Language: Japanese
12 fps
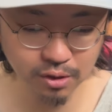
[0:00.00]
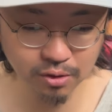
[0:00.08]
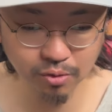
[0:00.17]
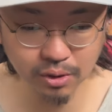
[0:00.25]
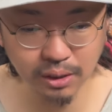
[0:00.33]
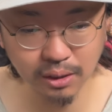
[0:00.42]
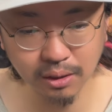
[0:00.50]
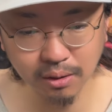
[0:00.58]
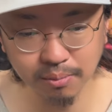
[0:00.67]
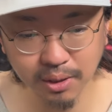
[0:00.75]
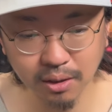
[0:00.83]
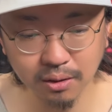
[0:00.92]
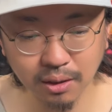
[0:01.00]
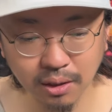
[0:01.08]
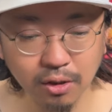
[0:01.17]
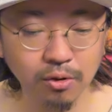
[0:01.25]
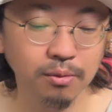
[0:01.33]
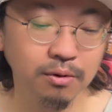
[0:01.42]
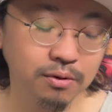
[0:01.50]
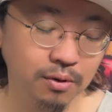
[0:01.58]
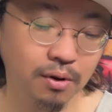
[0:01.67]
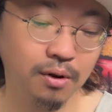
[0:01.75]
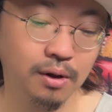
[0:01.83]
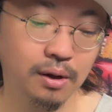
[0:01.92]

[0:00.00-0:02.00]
いい時ばっかじゃないと思うんですよ。